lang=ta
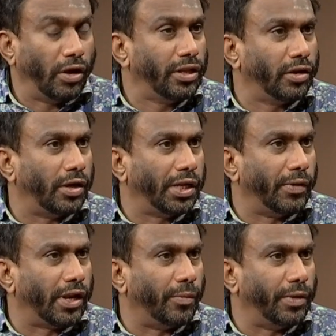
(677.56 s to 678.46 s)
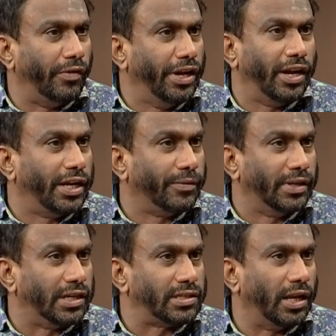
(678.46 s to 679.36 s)
வாழ்ந்து காட்டியவன் ராமன்
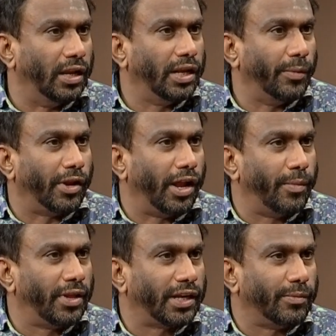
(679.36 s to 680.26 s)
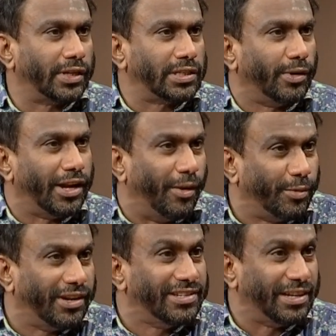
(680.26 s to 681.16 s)
வழிகாட்டியவன் கிருஷ்ணன் நம்ம ராமனா இருக்கமா கிருஷ்ணன்
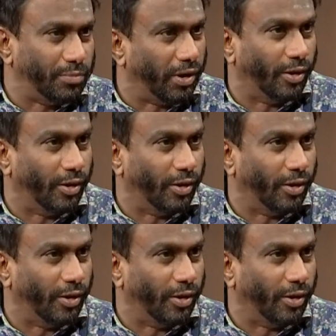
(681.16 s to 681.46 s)
நாம தான் டிசைட்